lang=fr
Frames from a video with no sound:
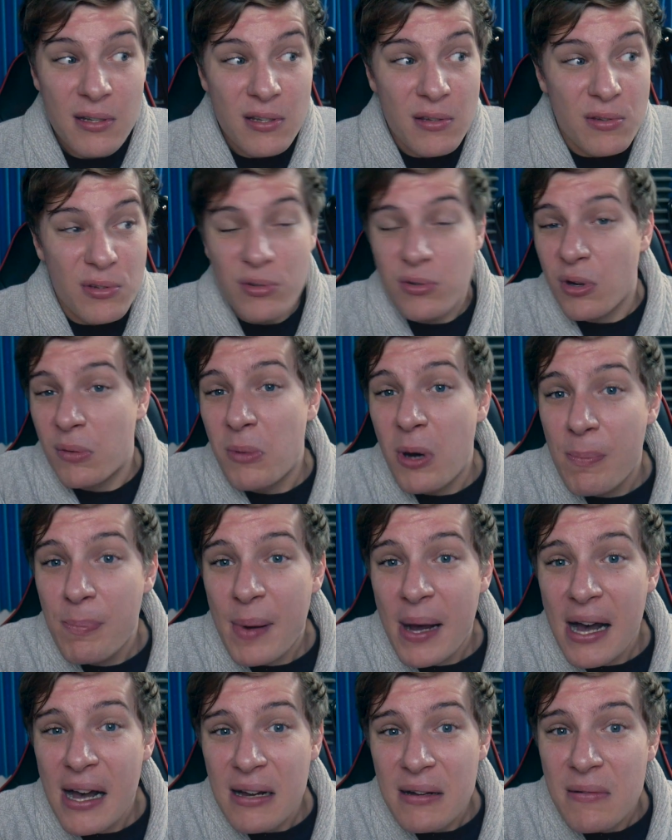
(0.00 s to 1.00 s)
sûrement
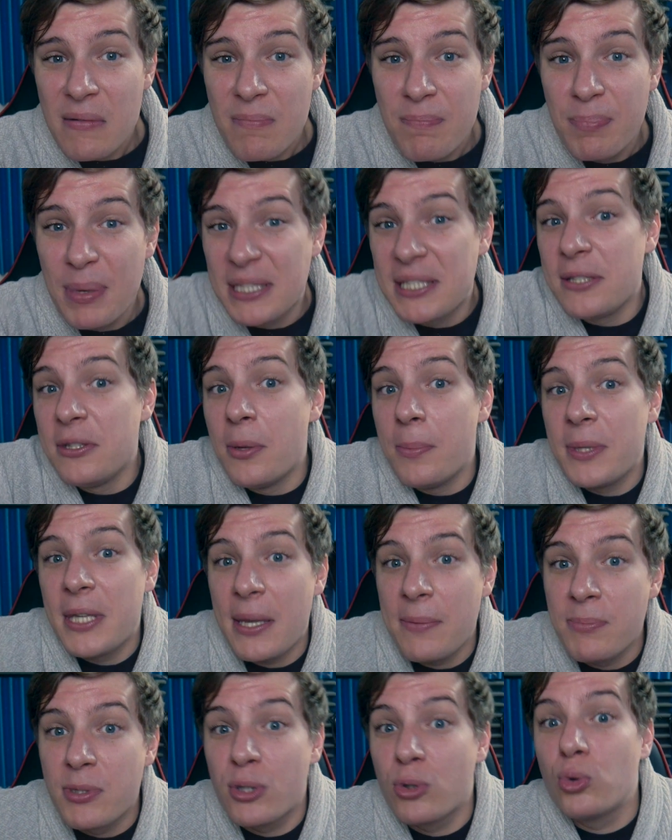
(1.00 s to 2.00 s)
pas, Platinum
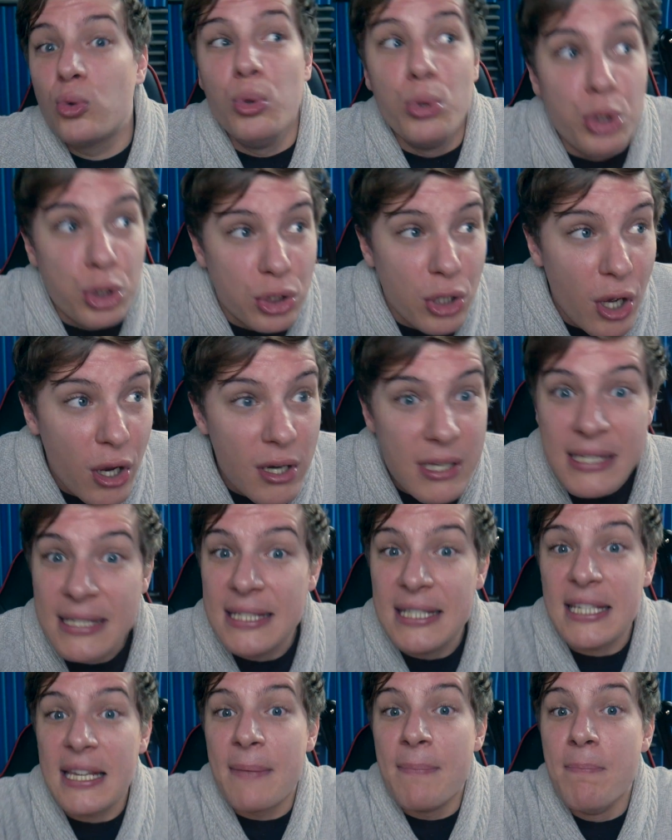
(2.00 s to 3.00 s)
Games tout seul,
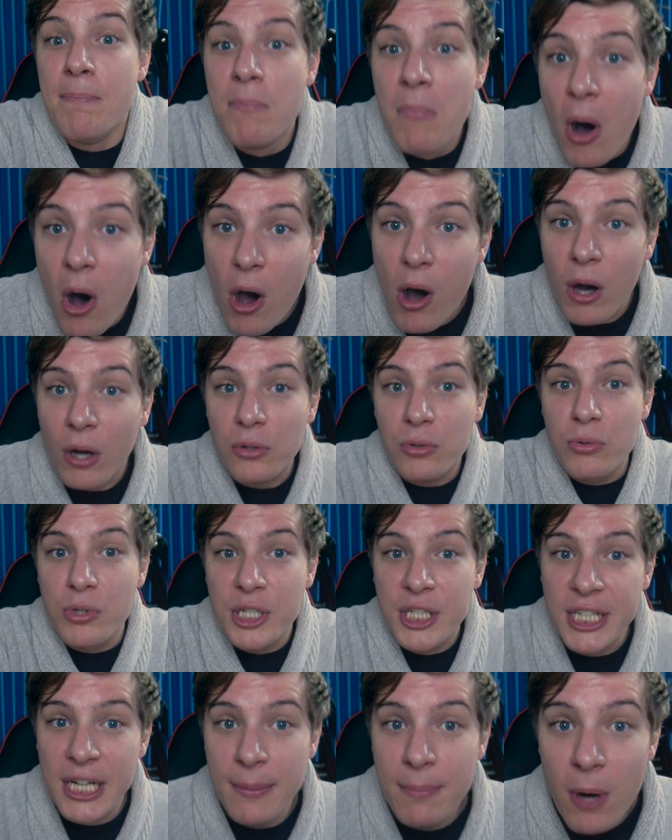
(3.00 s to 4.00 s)
c'est mort de
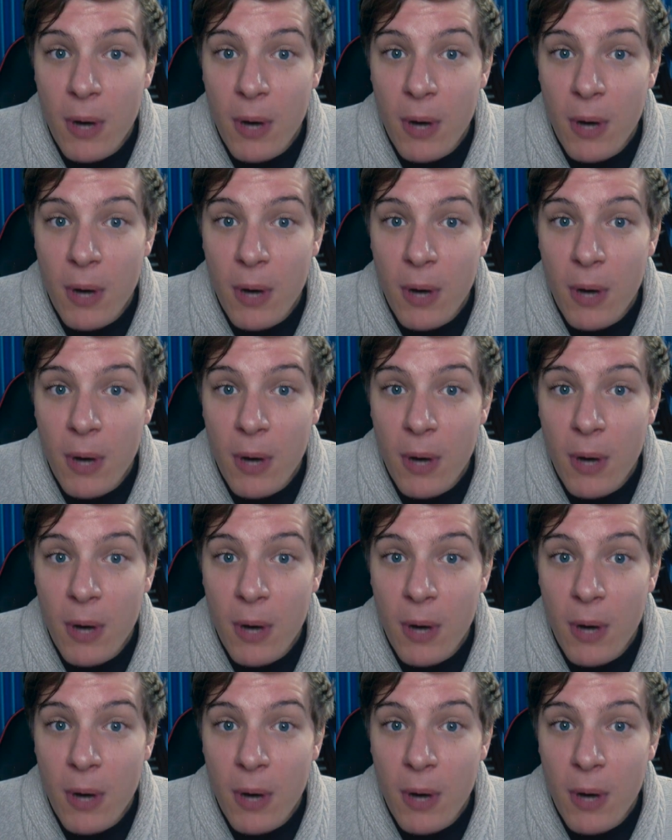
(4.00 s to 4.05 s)
chez